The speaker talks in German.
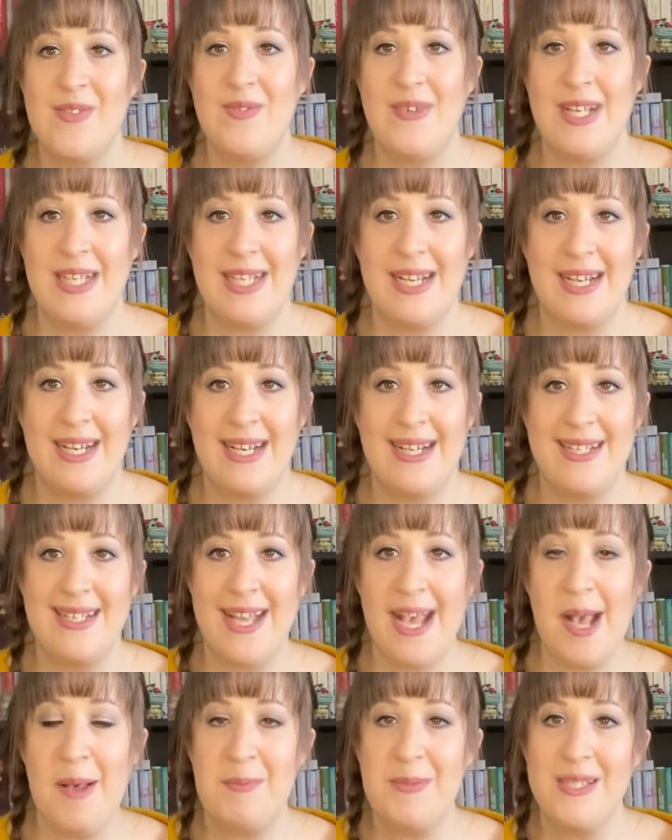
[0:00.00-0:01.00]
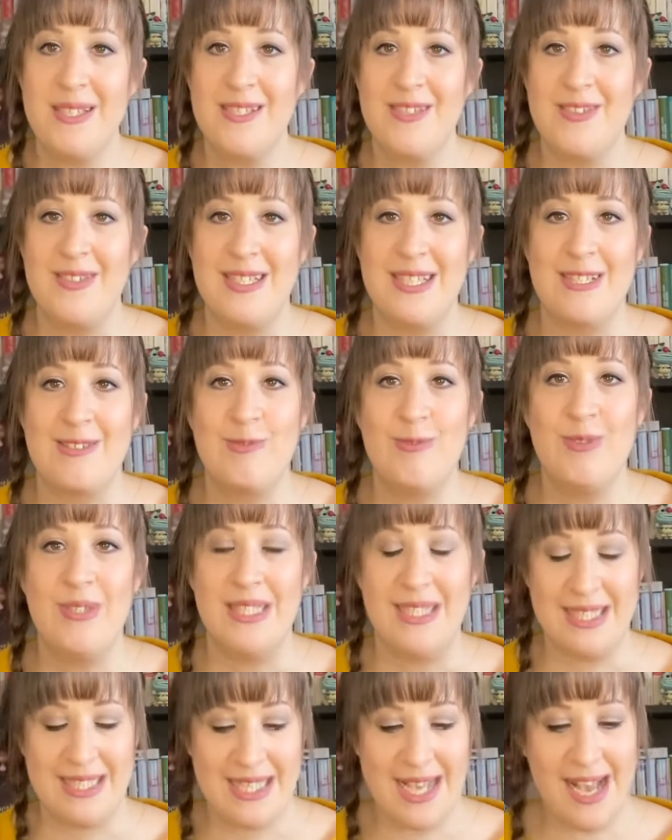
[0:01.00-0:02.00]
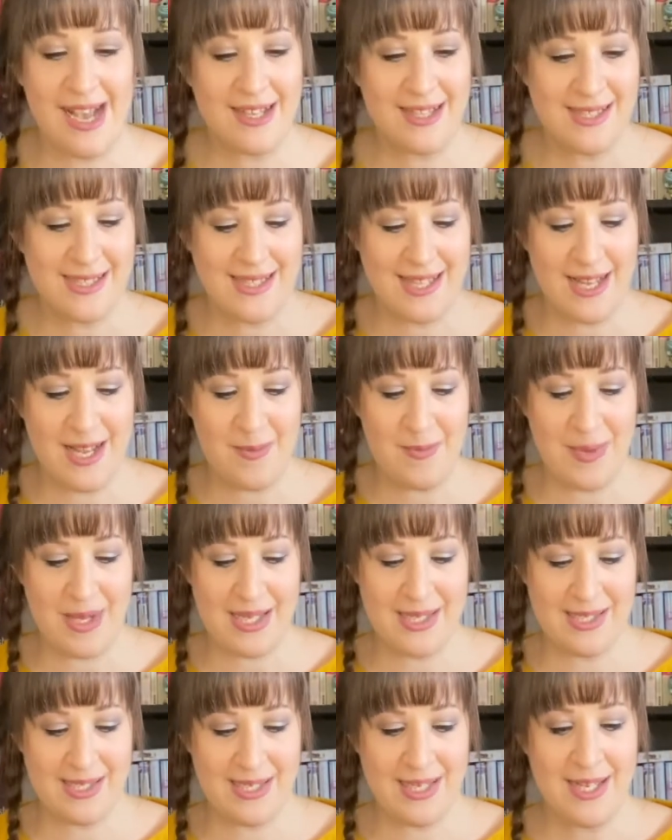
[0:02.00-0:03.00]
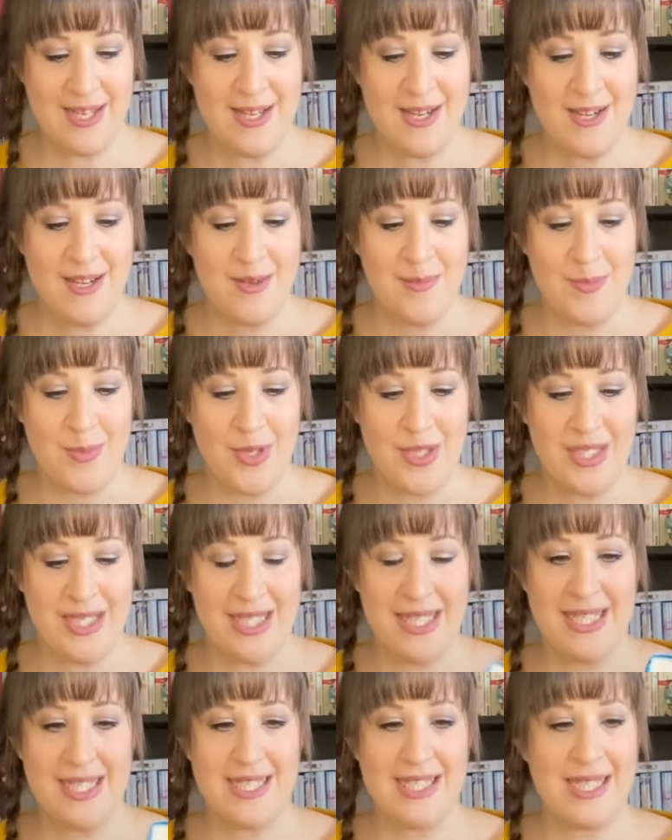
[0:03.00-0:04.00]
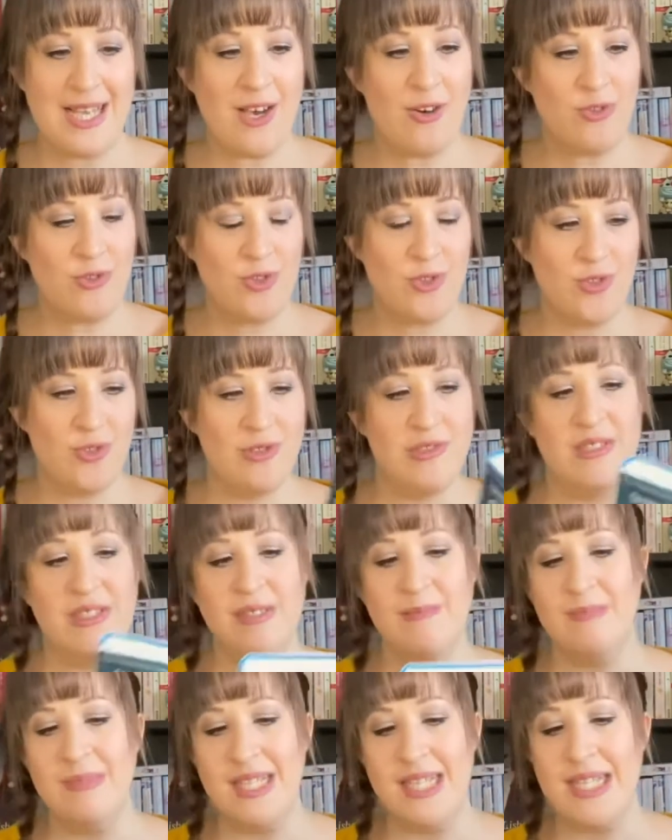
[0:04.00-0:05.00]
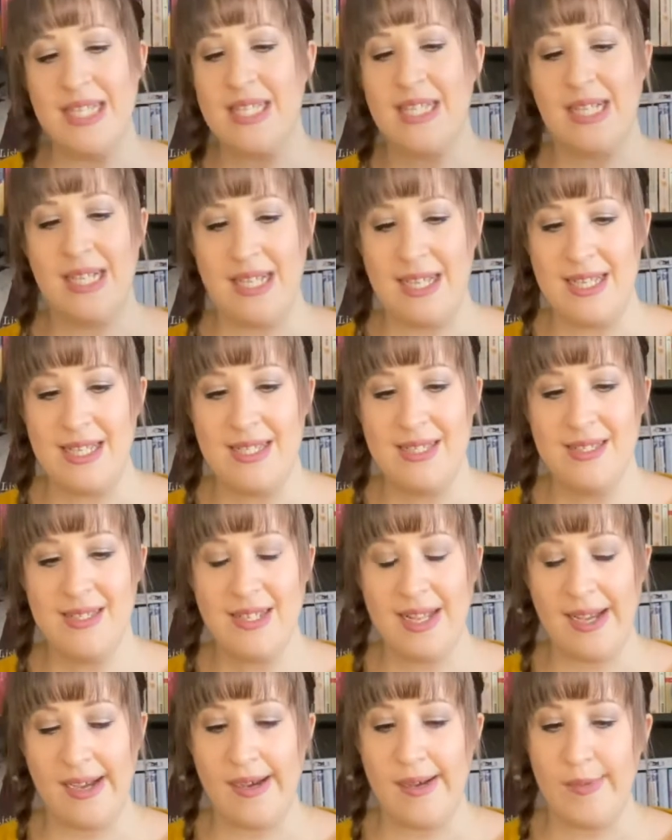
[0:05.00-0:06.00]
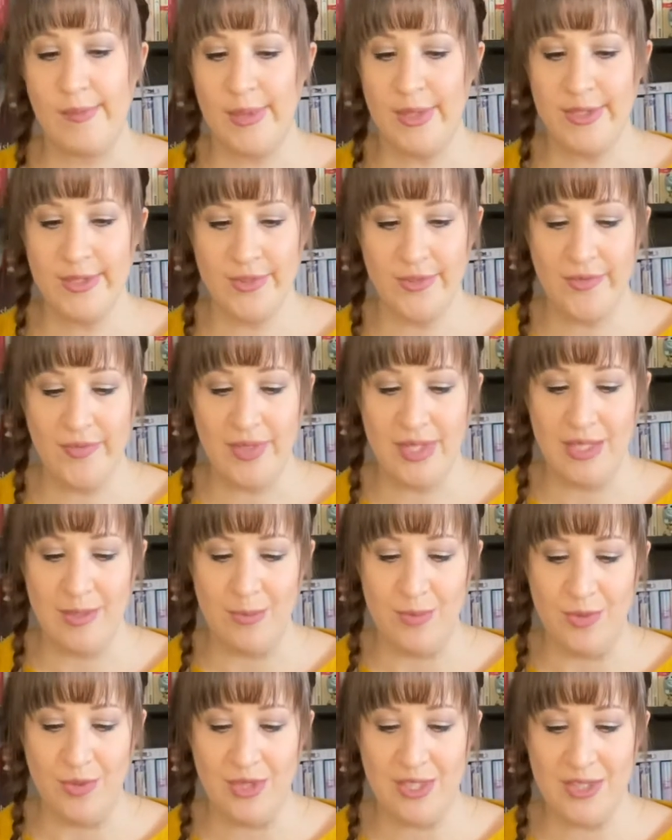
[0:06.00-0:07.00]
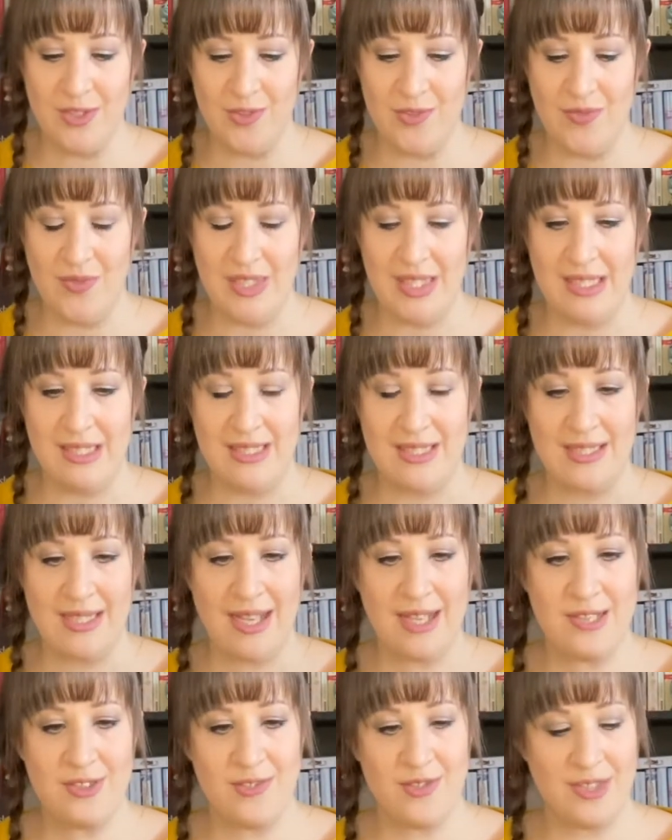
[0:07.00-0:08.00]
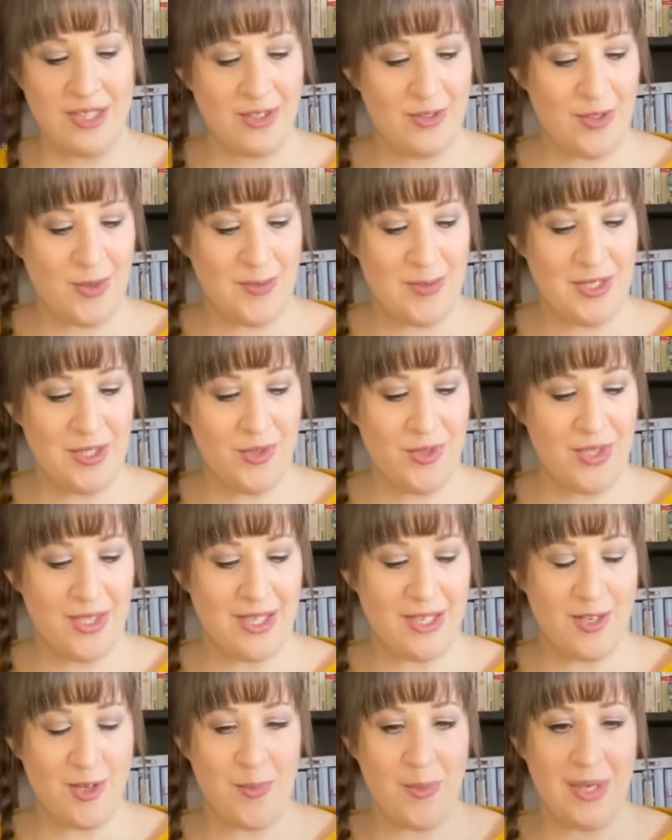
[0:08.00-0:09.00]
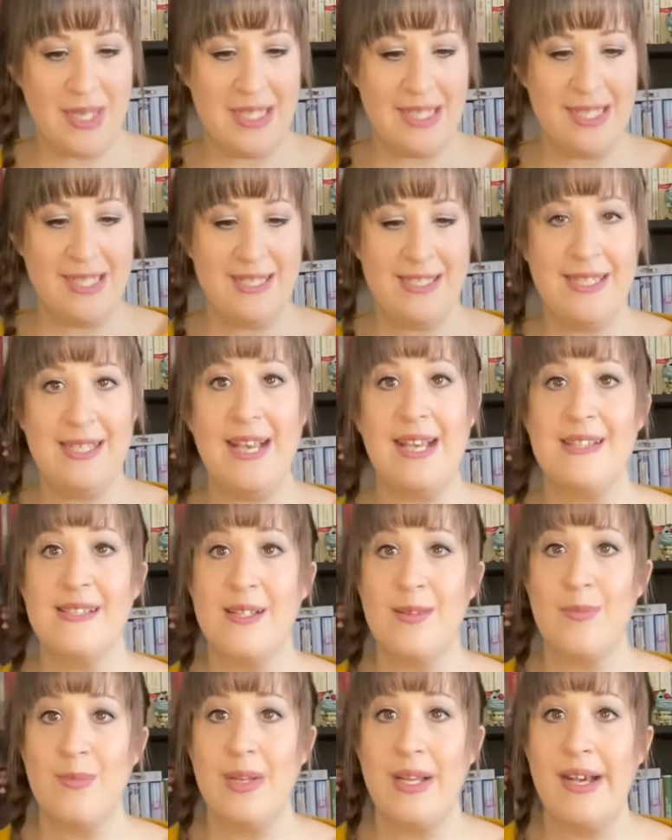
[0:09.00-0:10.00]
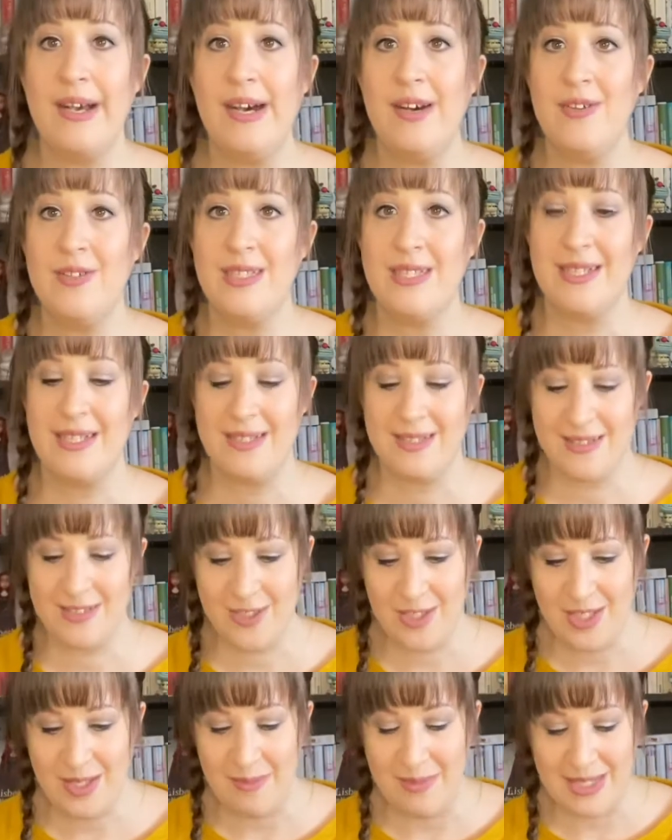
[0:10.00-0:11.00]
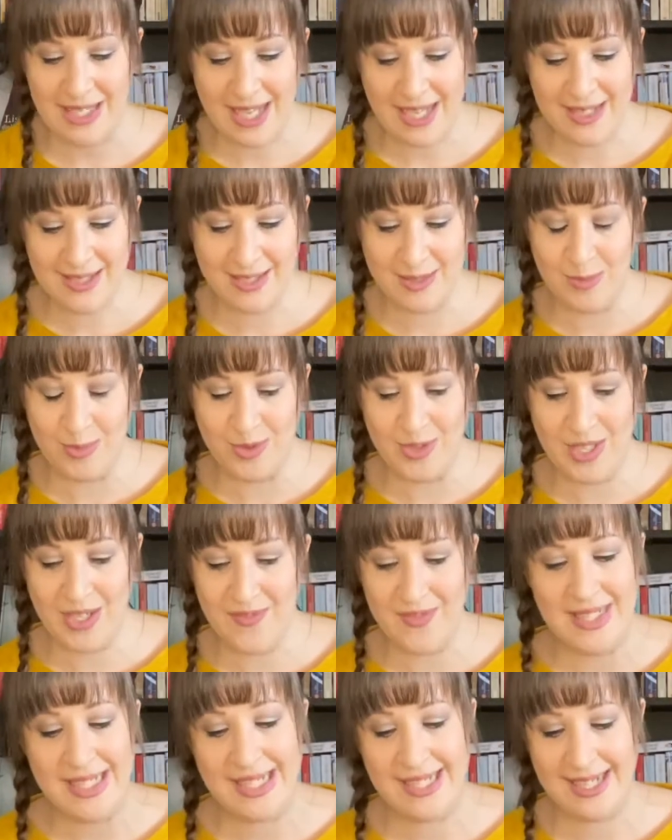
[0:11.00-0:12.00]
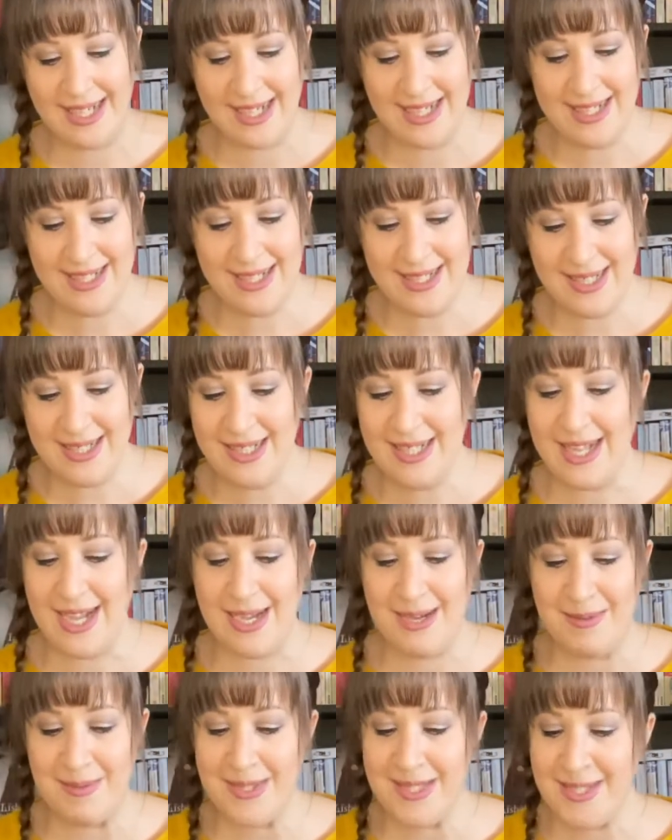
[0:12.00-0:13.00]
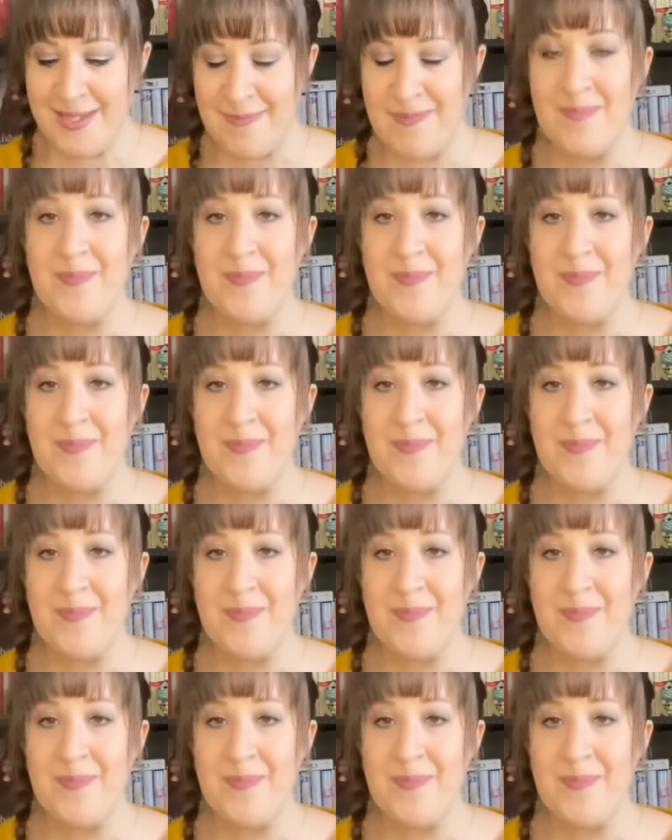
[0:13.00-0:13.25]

weil ja gerade Herbst ist und das gut in die Jahreszeit passt, möchte ich das auch schon demnächst lesen, aber so viele Bücher, so wenig Zeit und dann kommt hier und da nochmal ein Rezi-Exemplar und dann schiebe ich andere Bücher wieder nach hinten, aber